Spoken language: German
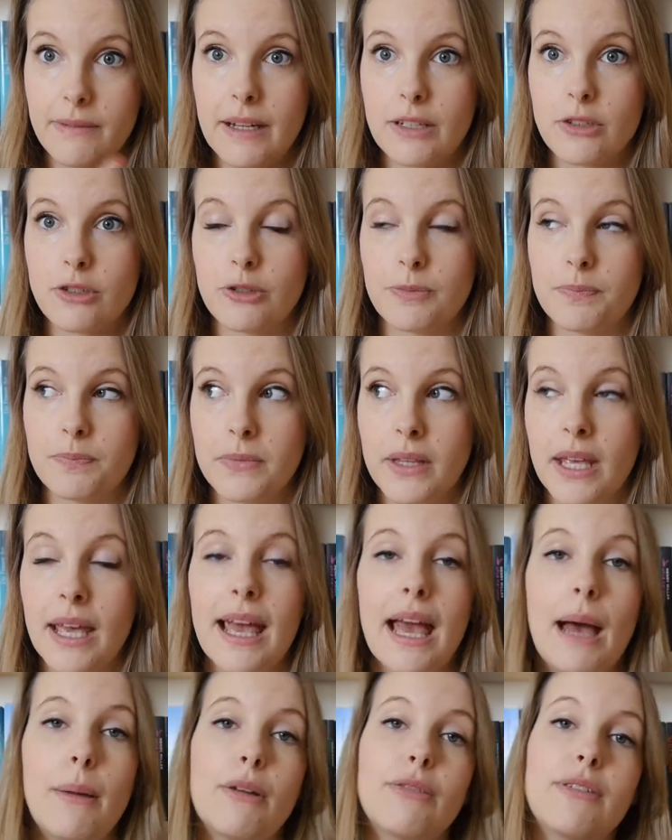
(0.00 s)
Quatsch.
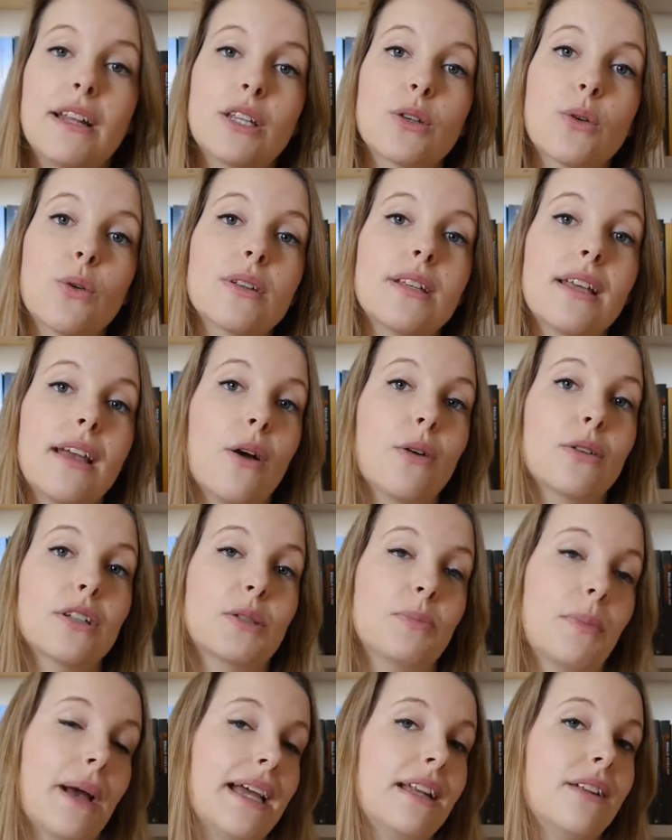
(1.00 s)
Aber vielleicht guckt ihr auch
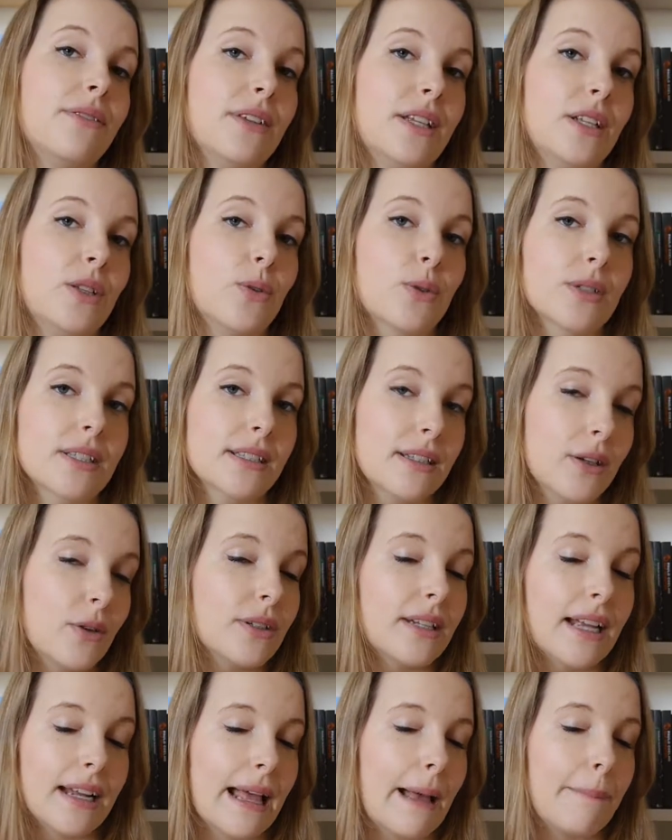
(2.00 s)
nicht beide Videos, ne?
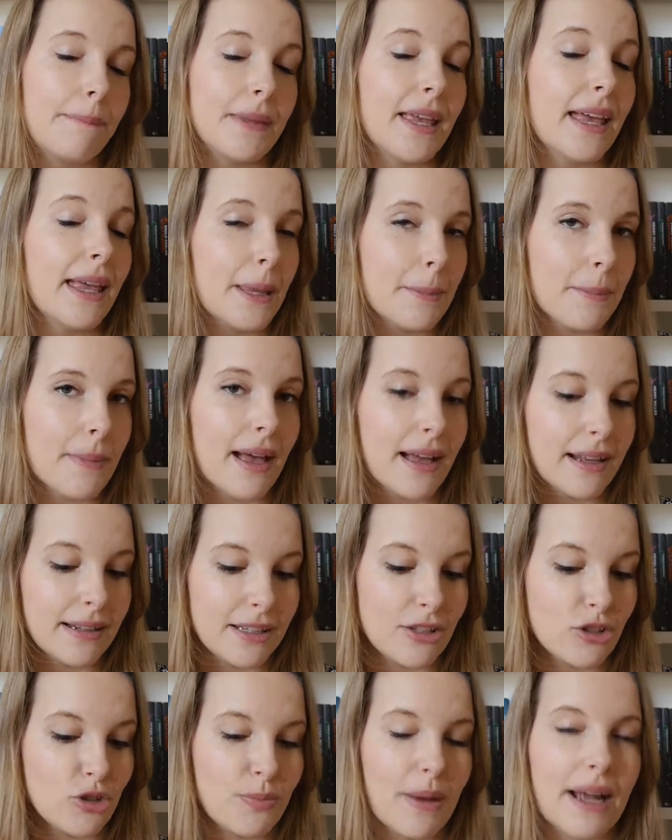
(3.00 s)
Und dann habt ihr immer
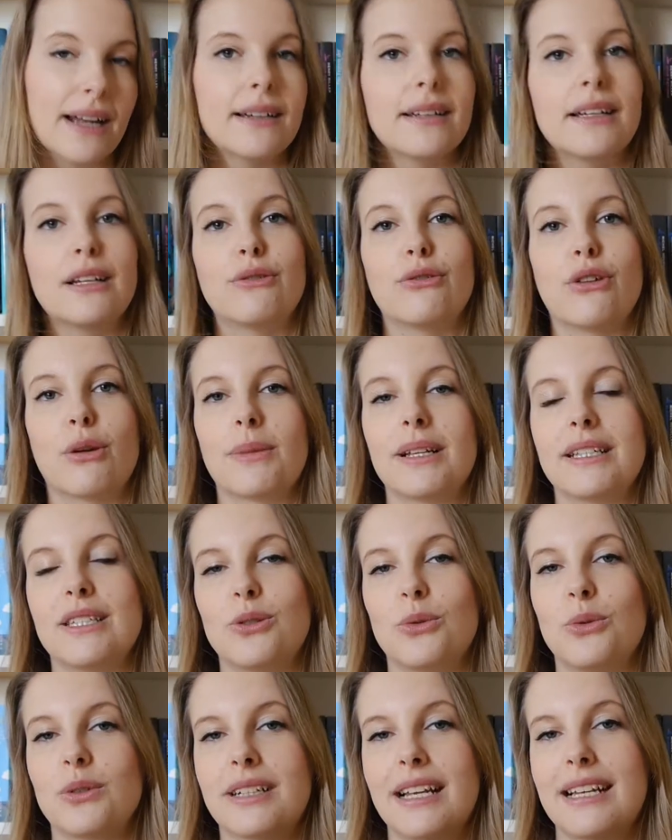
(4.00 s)
die spannende
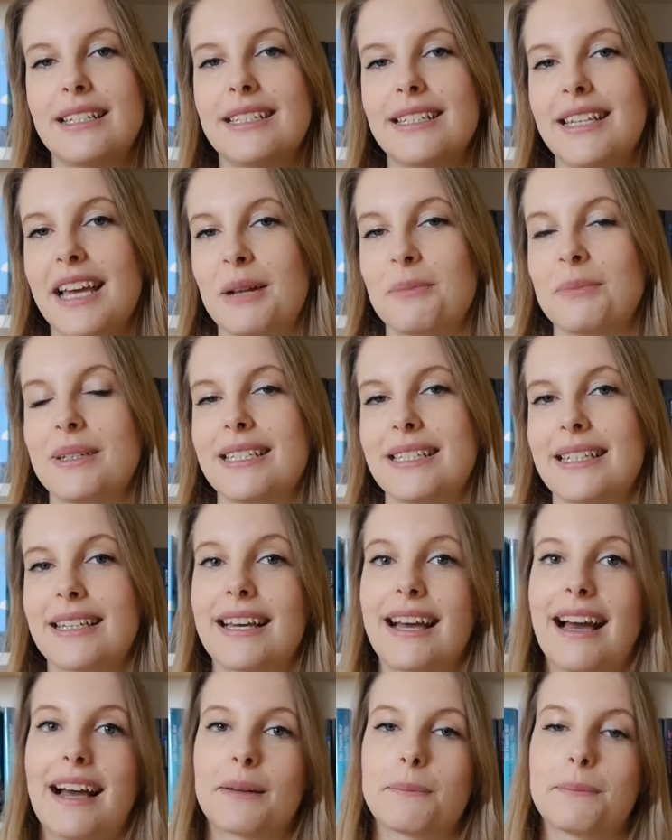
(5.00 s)
Information, dass ich ein bisschen
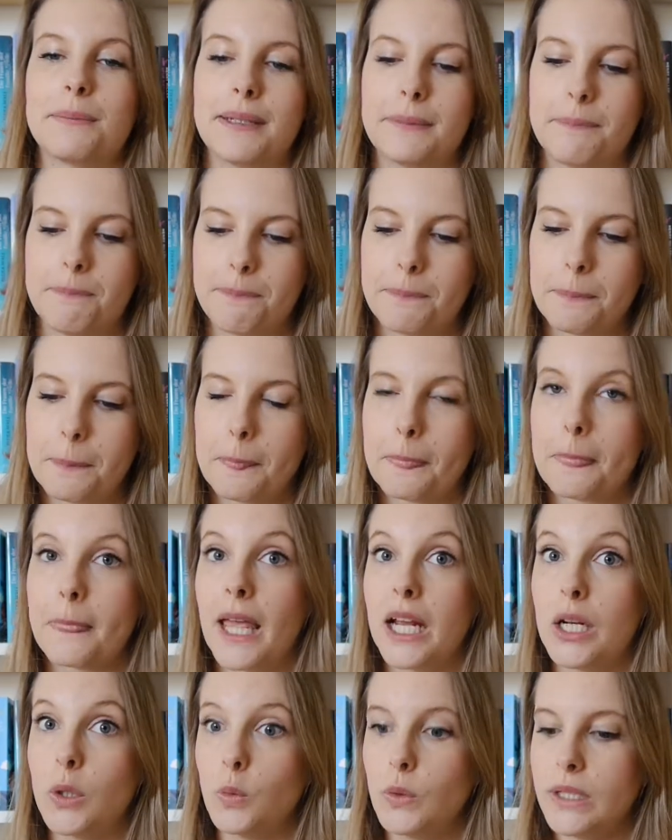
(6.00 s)
krank bin.
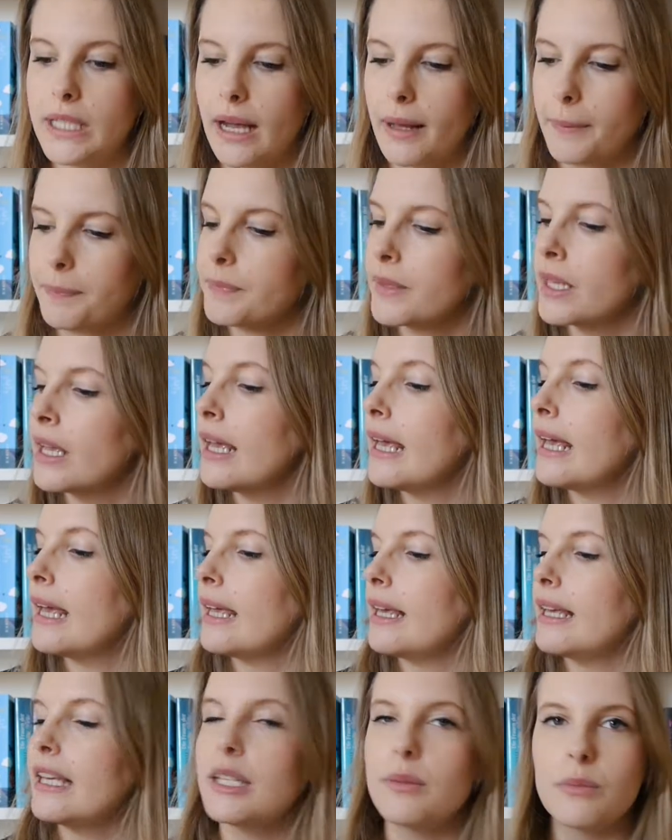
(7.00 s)
Nun ja.
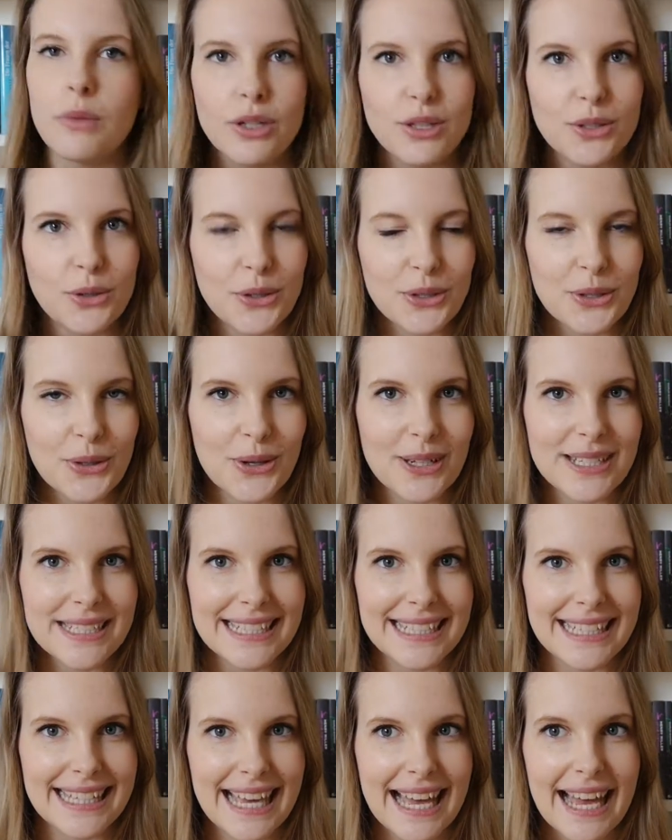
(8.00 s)
Ich möchte euch
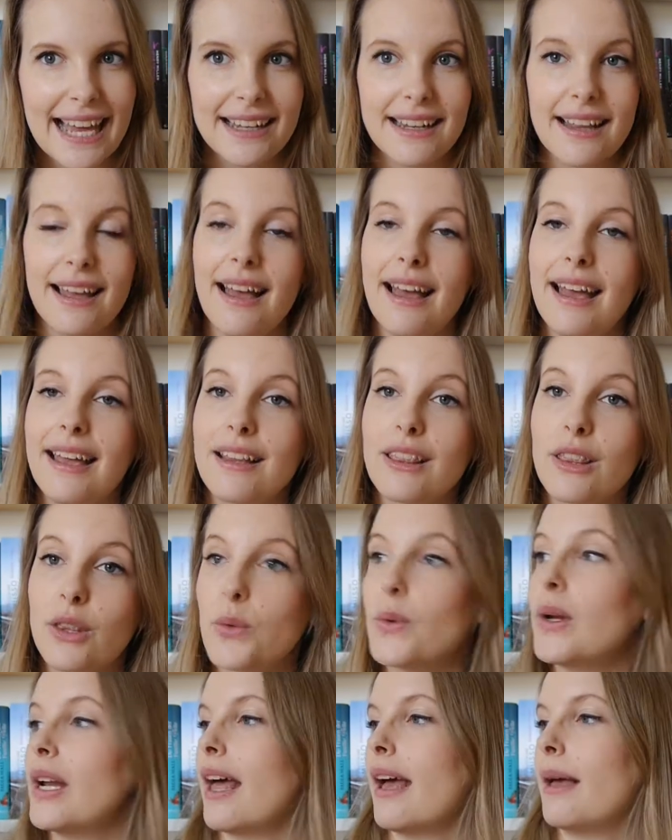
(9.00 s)
heute gerne einen
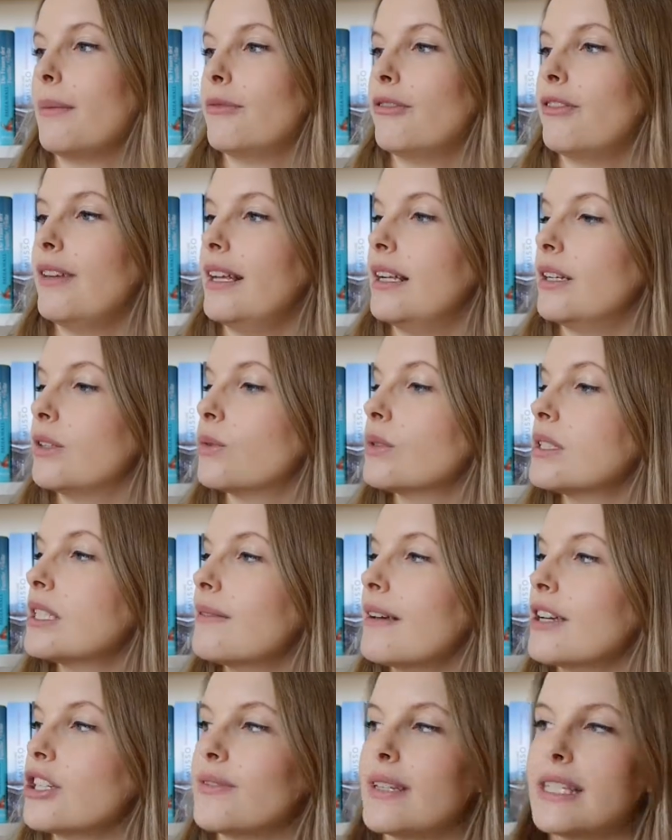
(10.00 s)
Thriller empfehlen.
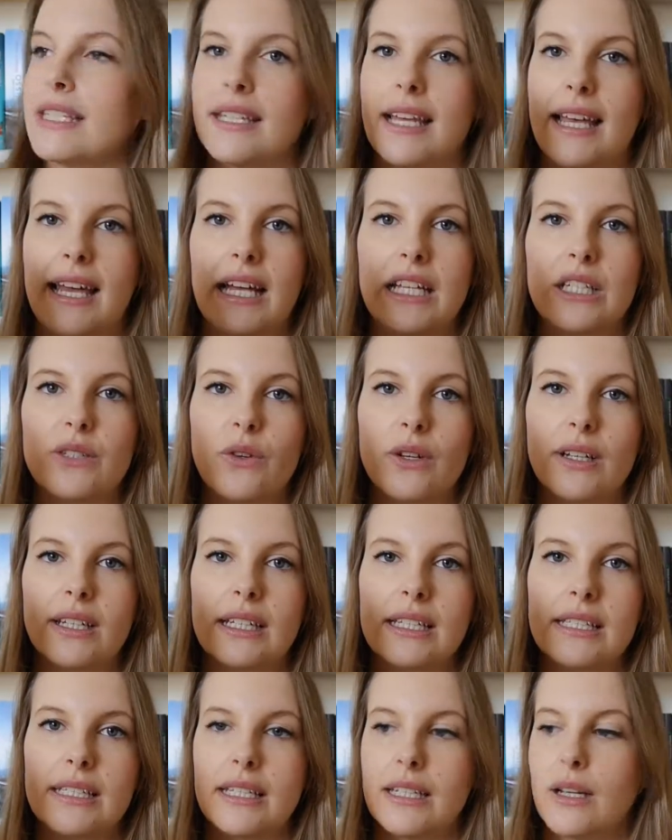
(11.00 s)
Und zwar Schwester Herz von
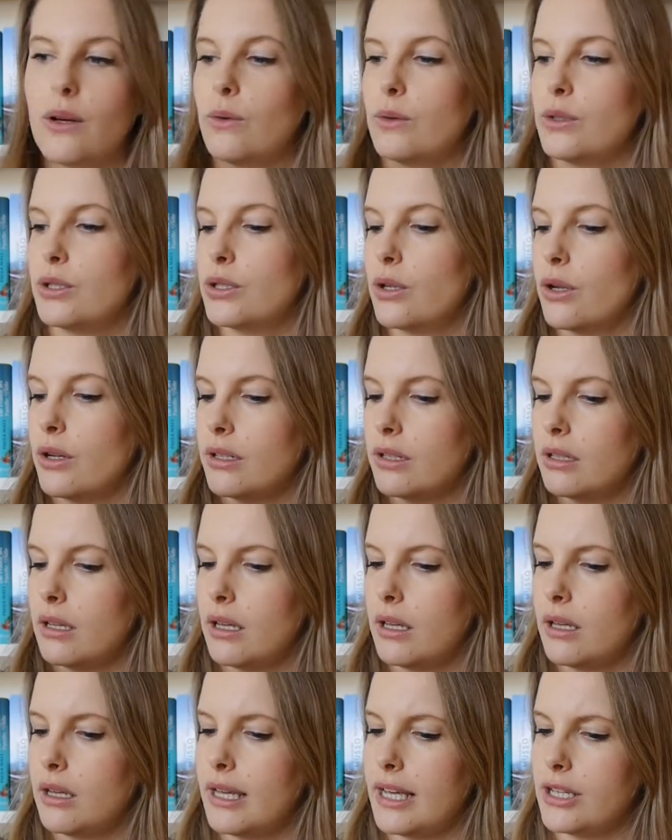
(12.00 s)
Christina Olsson,
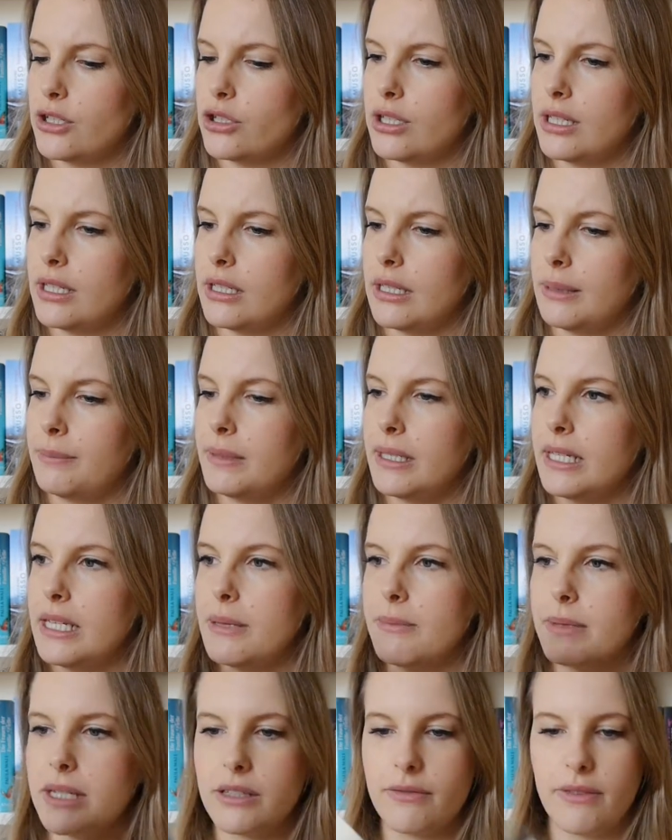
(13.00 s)
äh, erschienen im
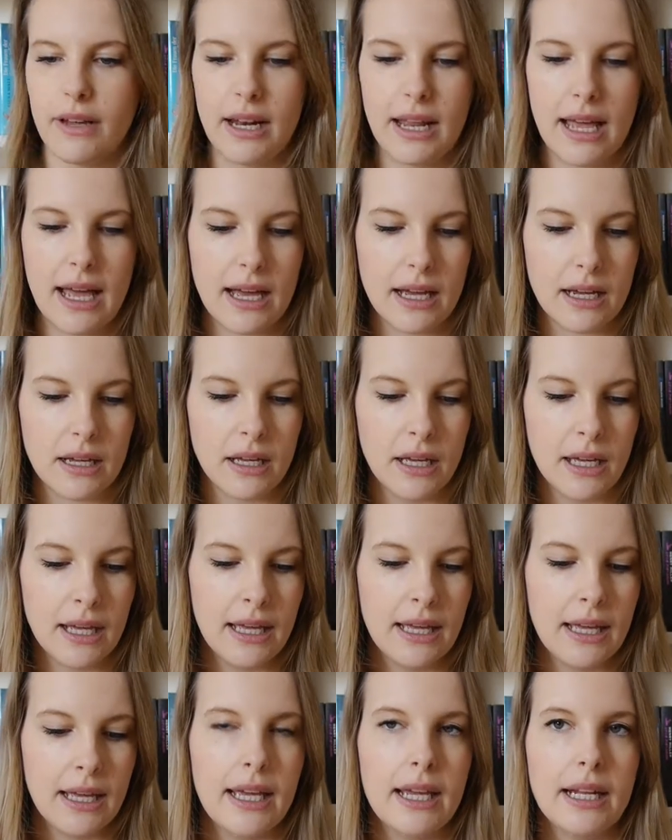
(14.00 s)
Limes Verlag
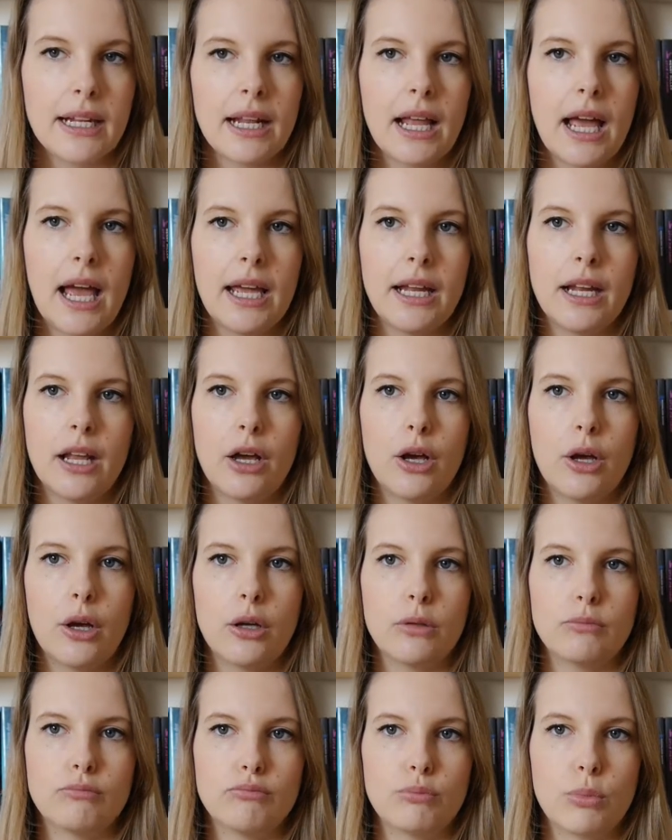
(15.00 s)
in
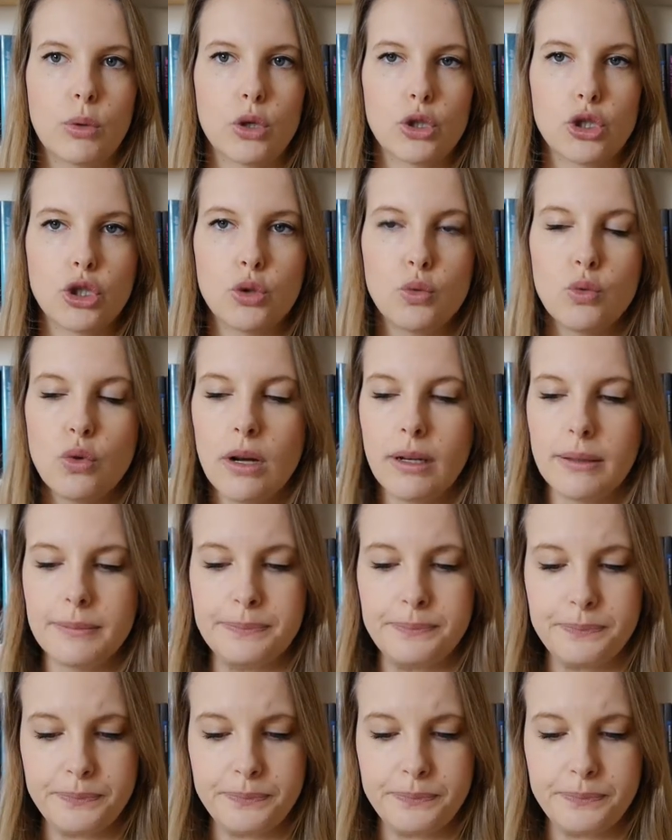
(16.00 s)
einer Broschur.